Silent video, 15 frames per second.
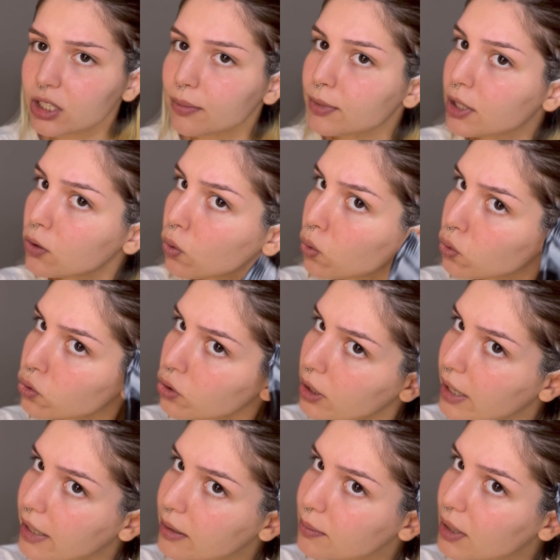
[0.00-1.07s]
gibi de kokuyor
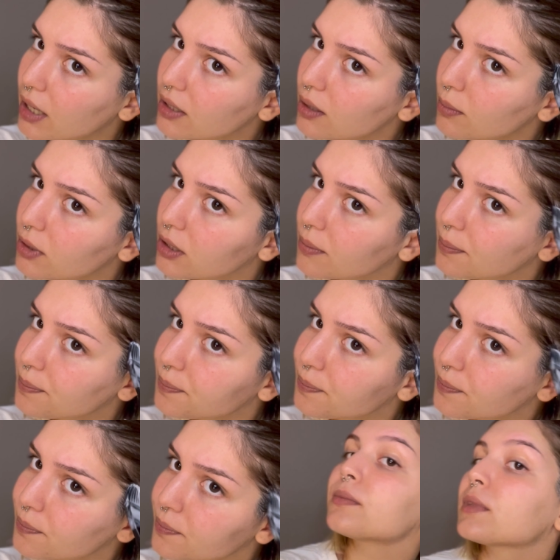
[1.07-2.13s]
yani bir anlamadım.
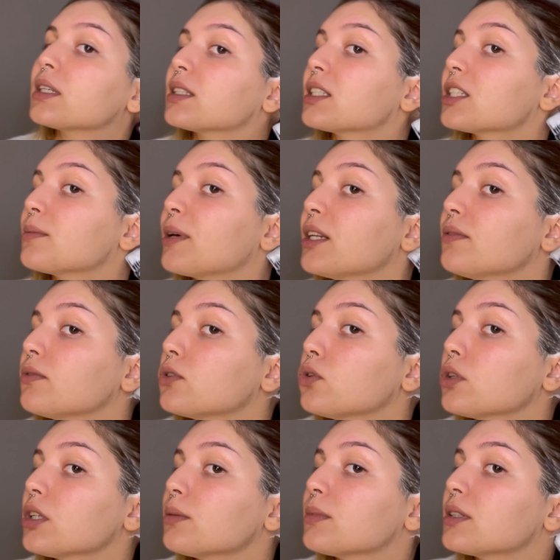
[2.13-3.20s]
Siz benim
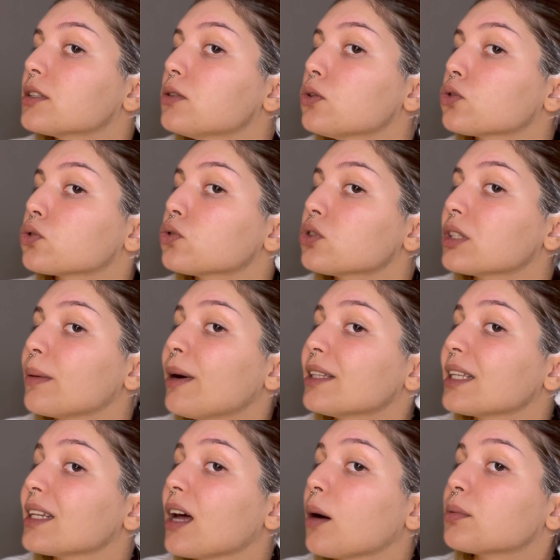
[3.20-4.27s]
videolarımı izliyorsunuz da ben
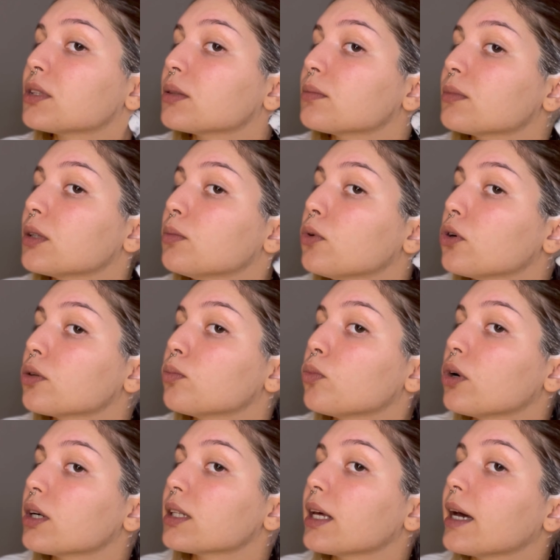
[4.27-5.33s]
de ne yaptığımı bilmiyorum bu
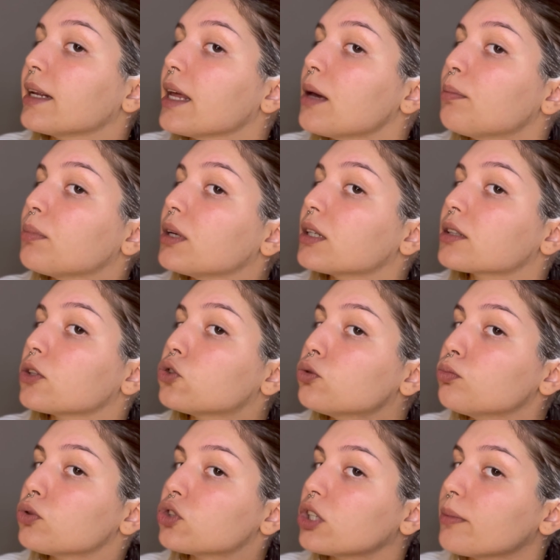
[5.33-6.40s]
arada. Yani hep birlikte
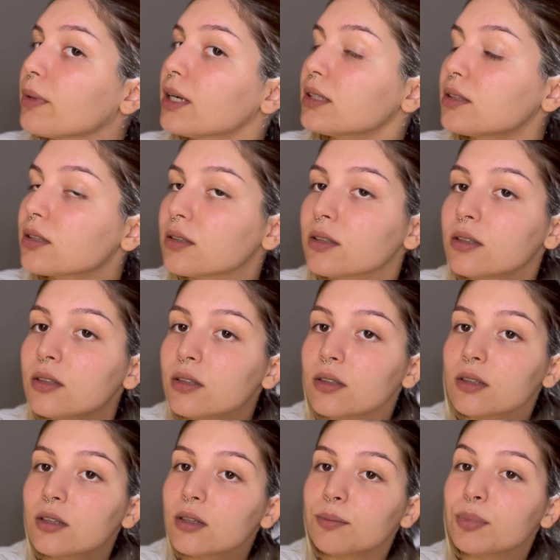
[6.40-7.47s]
cümbür cemaat
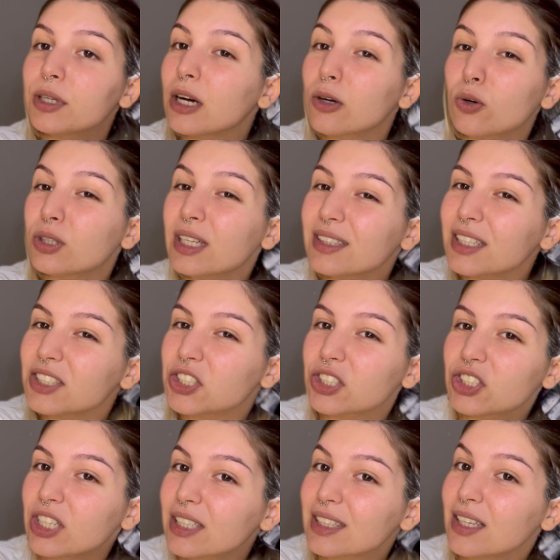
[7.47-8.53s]
piyangodan ne
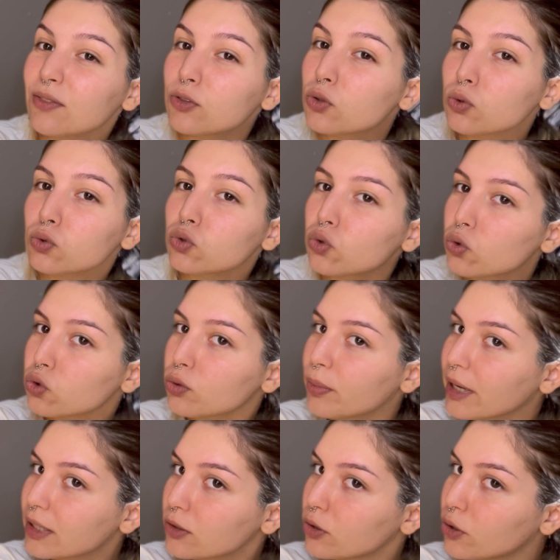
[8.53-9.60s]
çıkacak diye videonun sonunu
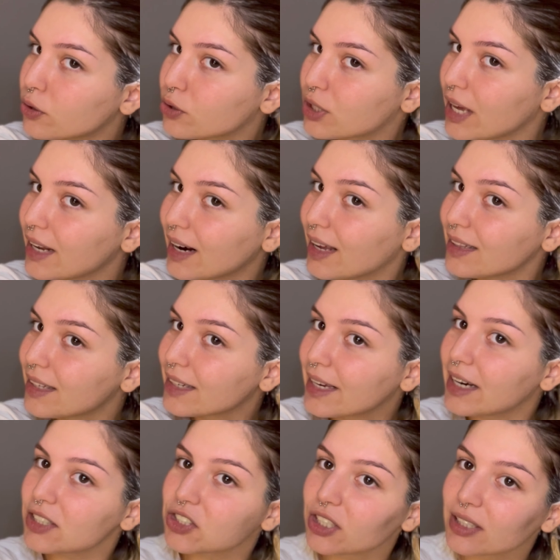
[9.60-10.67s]
bekliyoruz herhalde
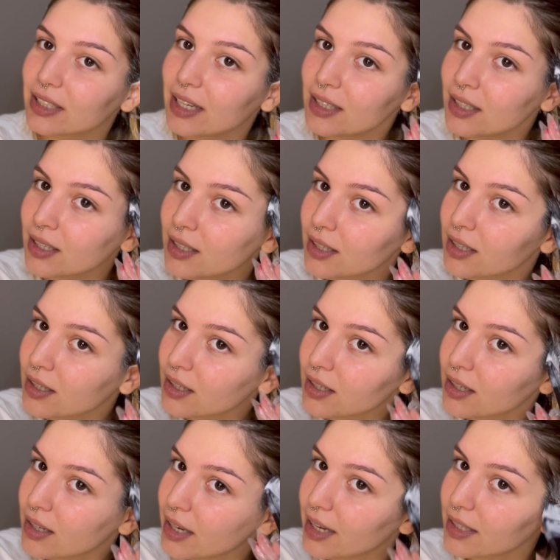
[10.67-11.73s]
gerçekten.
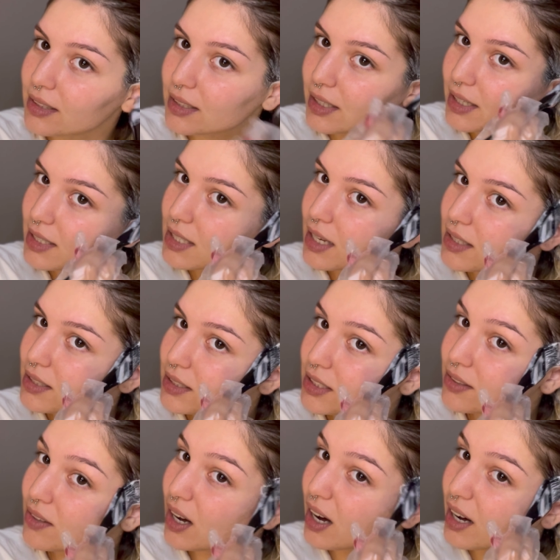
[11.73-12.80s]

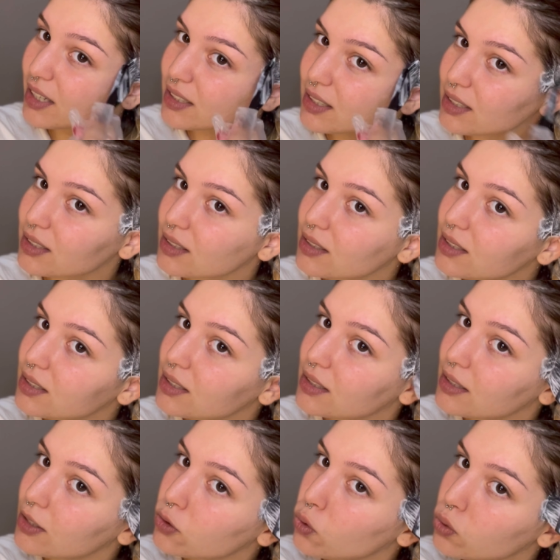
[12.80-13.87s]
Enteresansınız ve harikasınız.
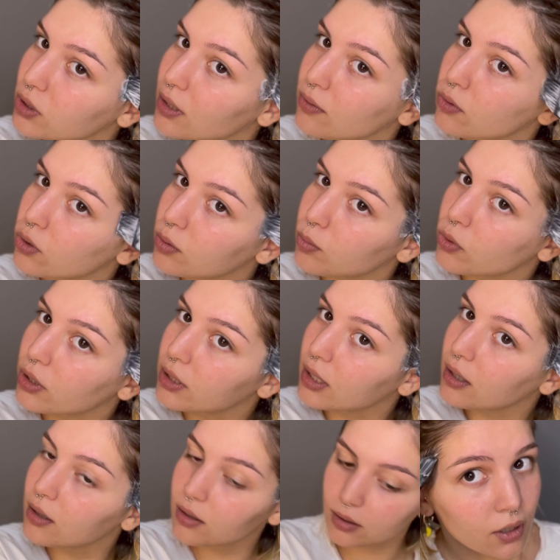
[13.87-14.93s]
Sizleri çok seviyorum bu arada.
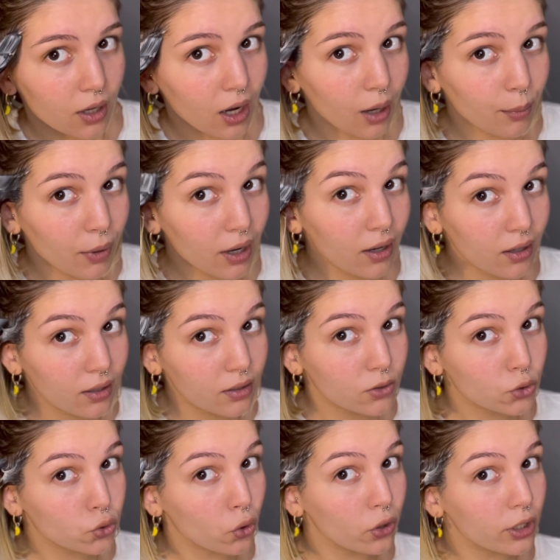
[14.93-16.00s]
Ama
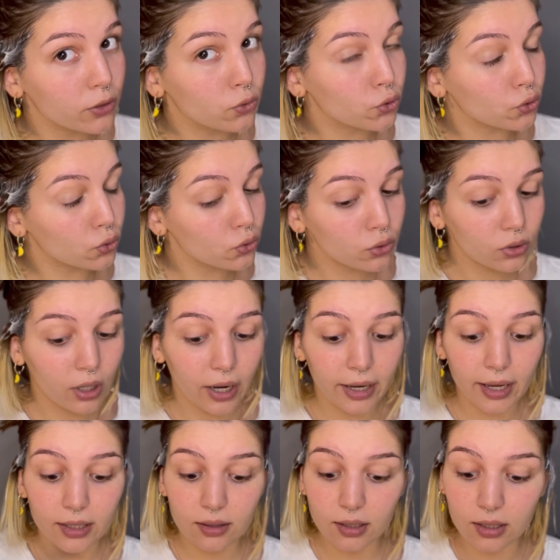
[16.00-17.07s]
şöyle düşünün.
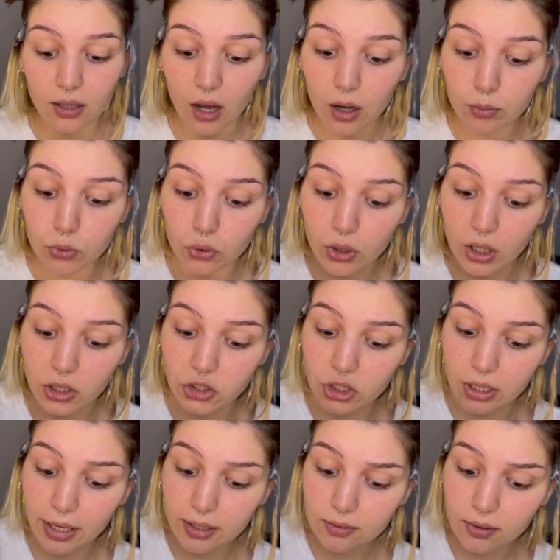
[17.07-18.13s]
Hayatta daha büyük
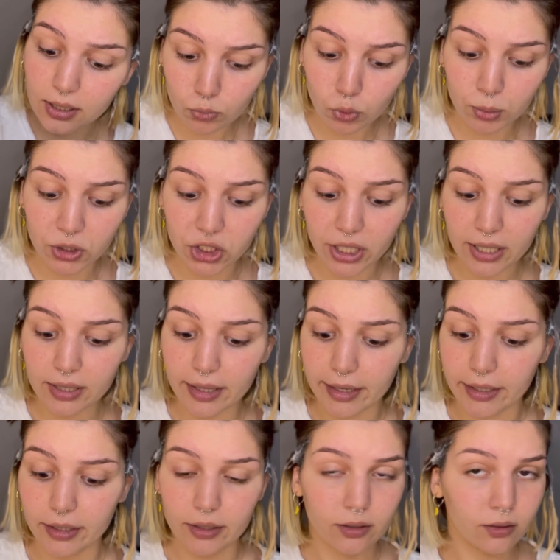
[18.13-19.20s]
acılar var. Bu bir şey değil.